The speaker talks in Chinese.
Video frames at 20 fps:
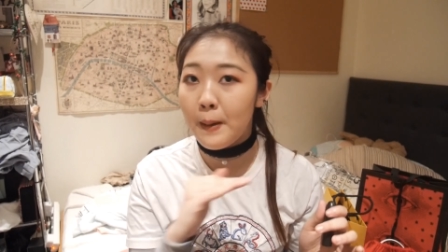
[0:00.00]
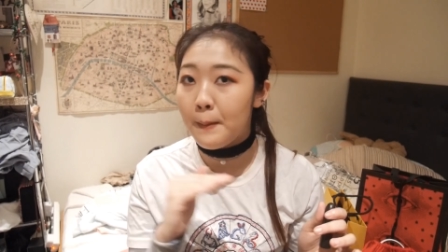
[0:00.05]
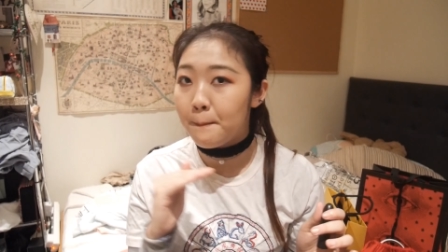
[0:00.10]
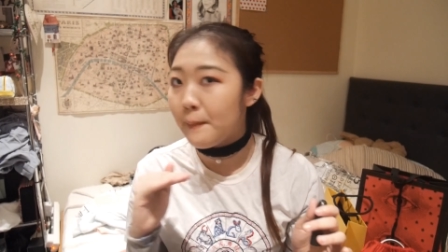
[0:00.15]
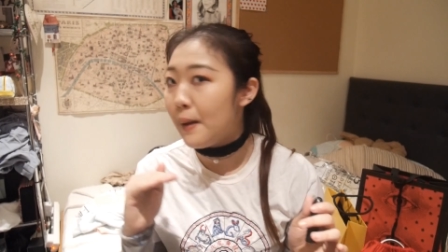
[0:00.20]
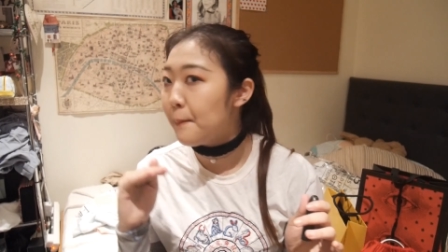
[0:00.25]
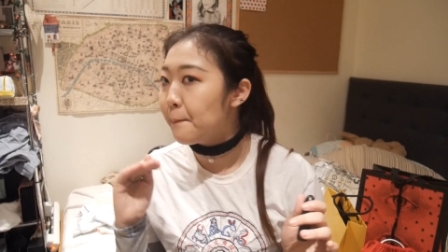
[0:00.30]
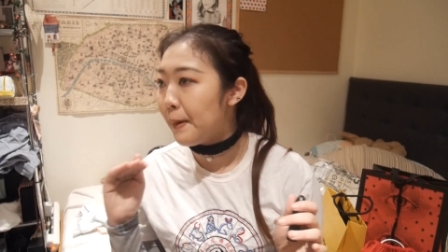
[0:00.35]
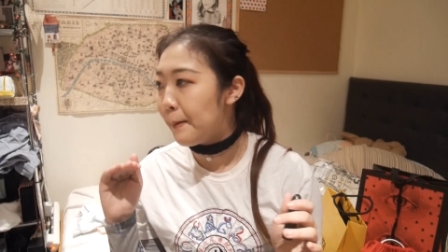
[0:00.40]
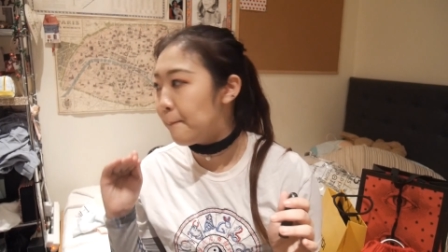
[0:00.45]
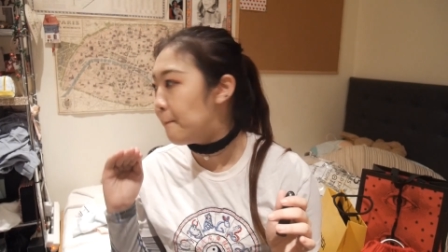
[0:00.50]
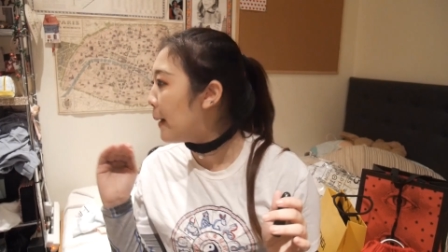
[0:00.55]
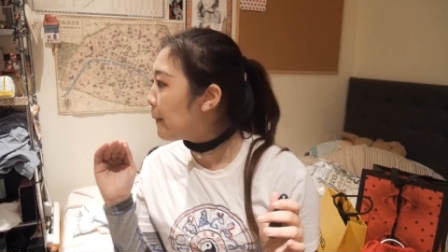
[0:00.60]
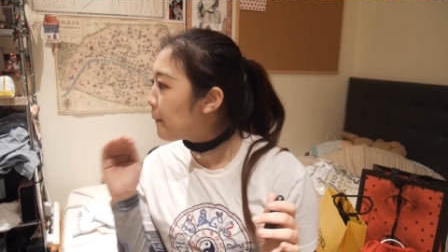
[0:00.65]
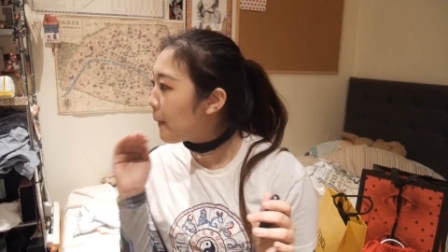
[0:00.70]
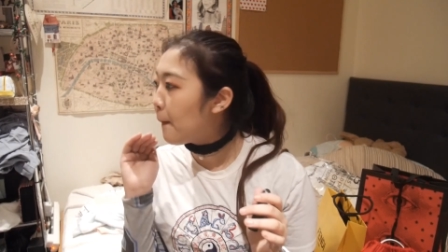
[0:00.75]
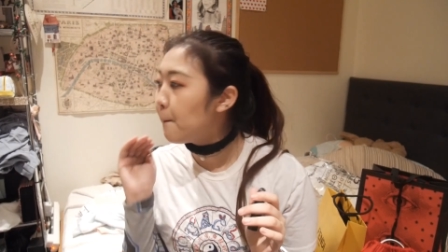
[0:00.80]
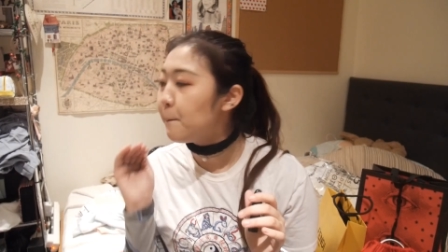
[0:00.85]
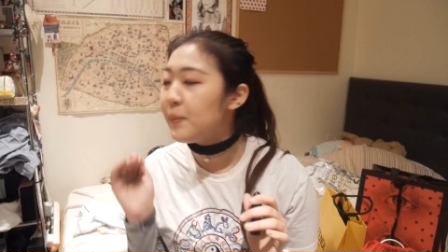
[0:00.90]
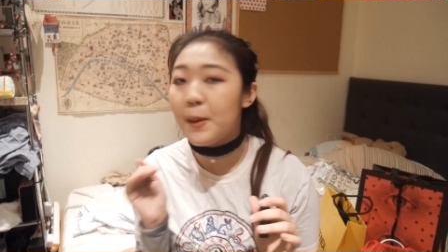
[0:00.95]
慢慢慢
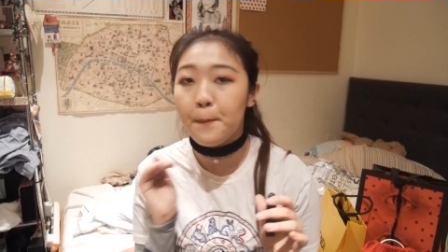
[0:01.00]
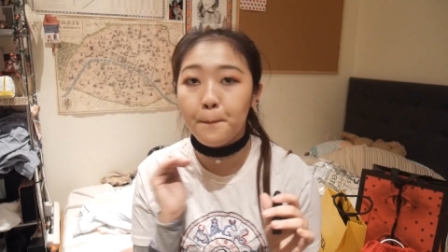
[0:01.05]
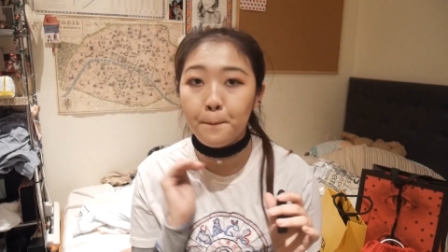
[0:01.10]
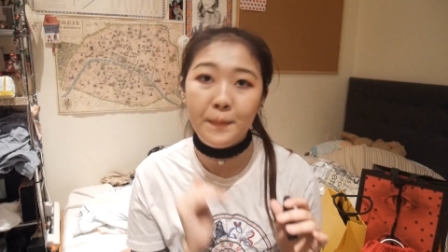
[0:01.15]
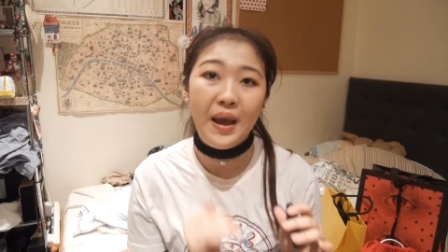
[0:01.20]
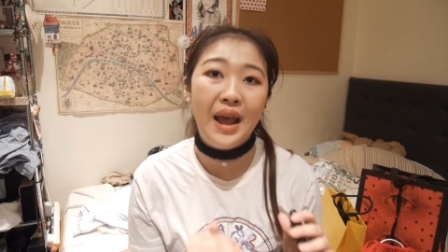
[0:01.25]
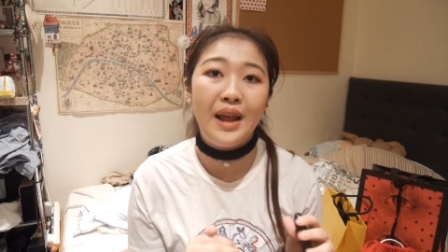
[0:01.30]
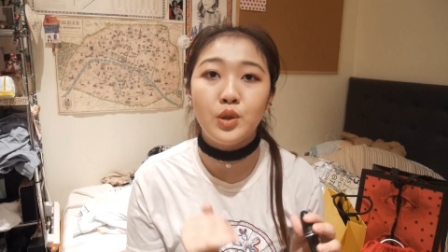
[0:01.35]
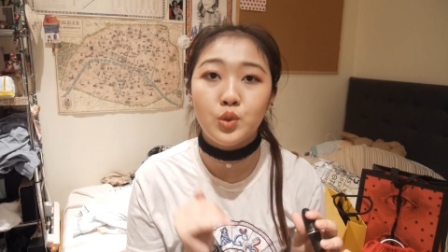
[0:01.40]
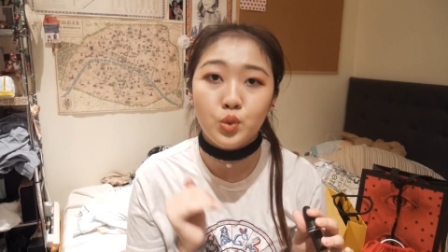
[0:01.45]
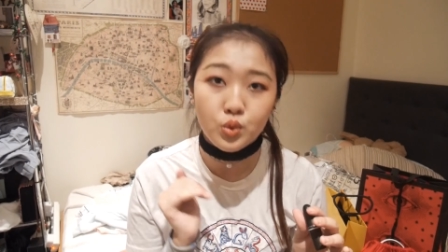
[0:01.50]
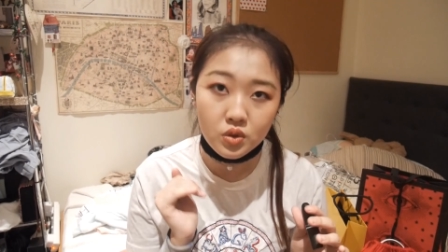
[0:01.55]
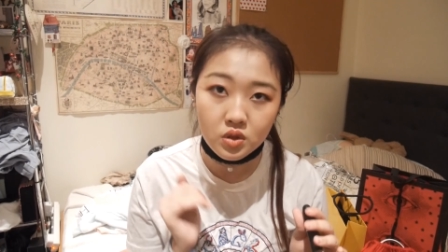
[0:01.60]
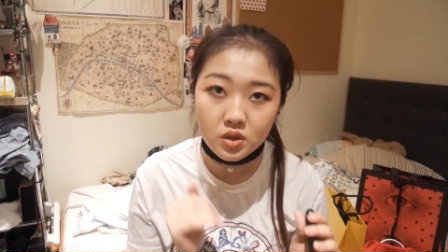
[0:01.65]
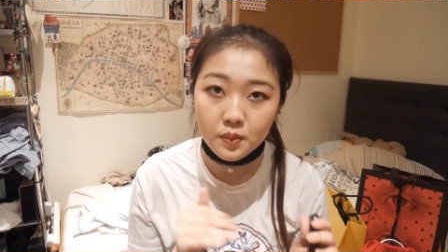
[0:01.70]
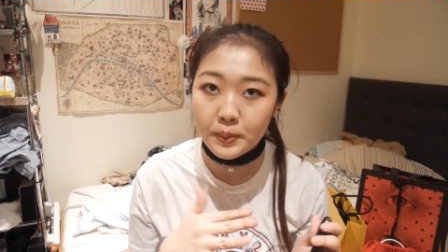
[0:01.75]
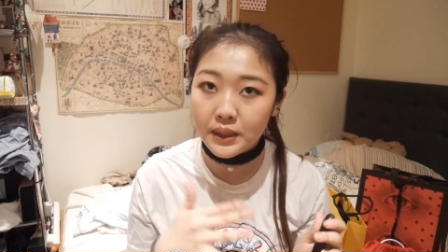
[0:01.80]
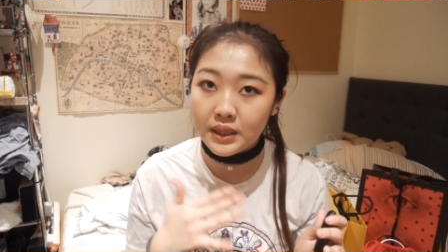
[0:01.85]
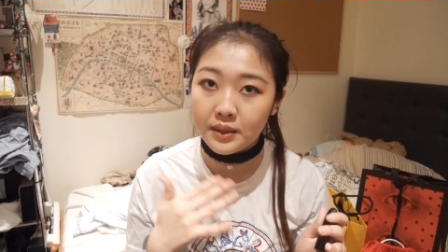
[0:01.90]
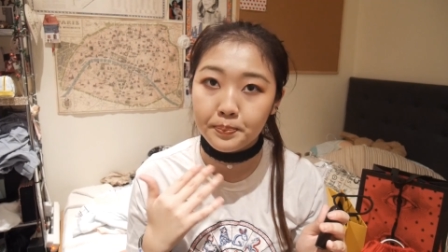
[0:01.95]
慢慢变白，就
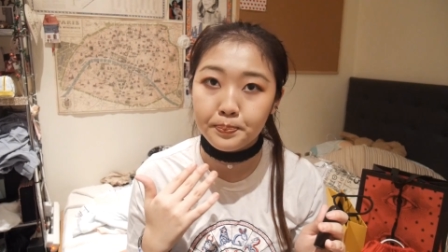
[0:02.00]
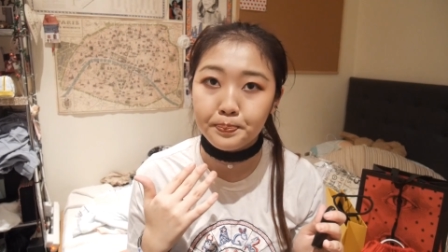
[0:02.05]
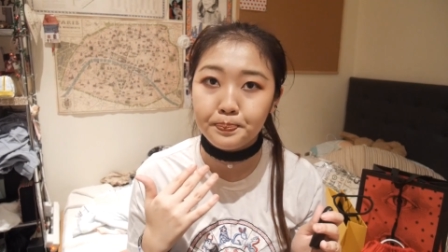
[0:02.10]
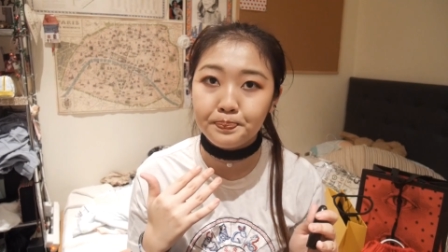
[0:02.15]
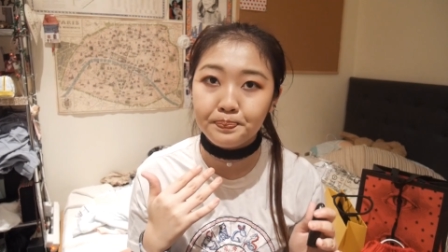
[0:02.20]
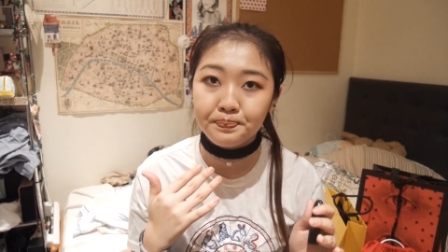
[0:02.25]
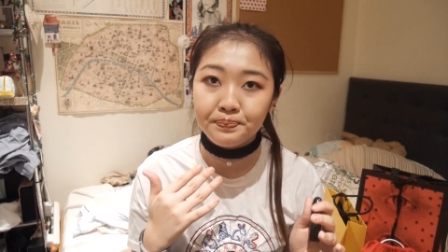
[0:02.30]
就是变得